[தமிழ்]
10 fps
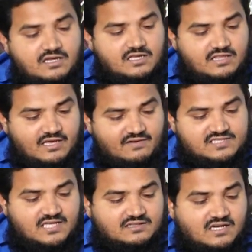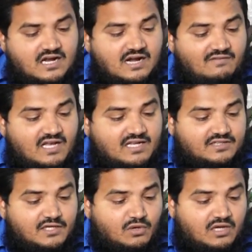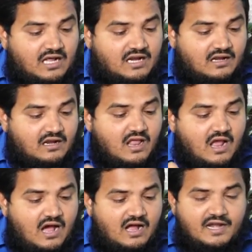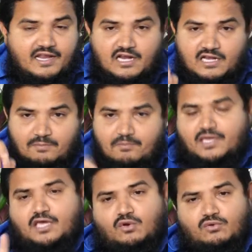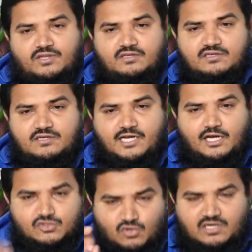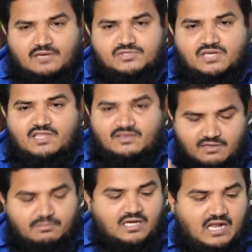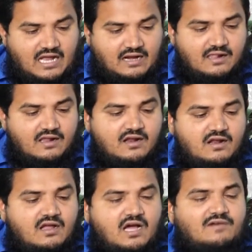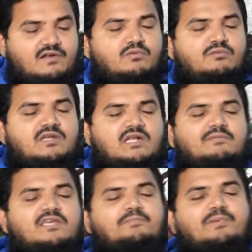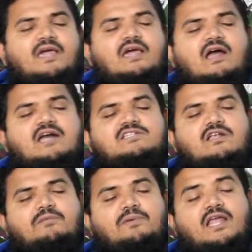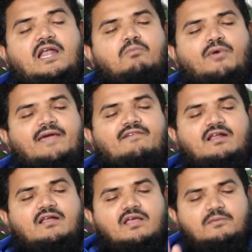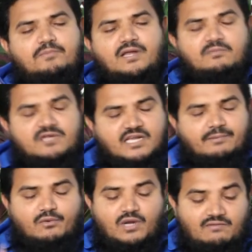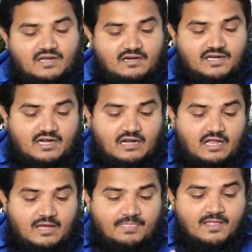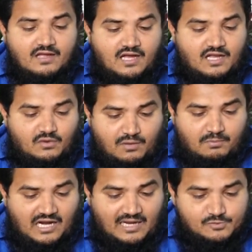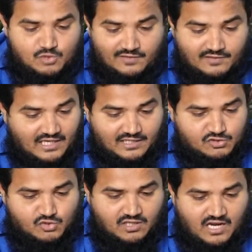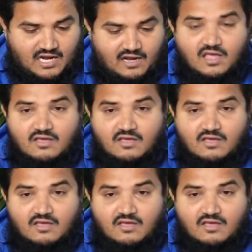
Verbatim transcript: இந்த வசனத்திற்கான விளக்கத்தை கொடுக்கிறார்கள் ஆக நீங்கள் நம்பிக்கை கொள்வது நீங்கள் சொர்க்கம் செல்வதை விரும்புகிறார் அவர் மூமின்கள் மீது பேர் ஆற்றல் பேர் அன்புடையவர் பெரும் கிருபை உள்ளவர் என்றெல்லாம் அல்லாஹ் ரபுல் ஆலமி சொல்லிவிட்டு அடுத்து சொல்கிறான்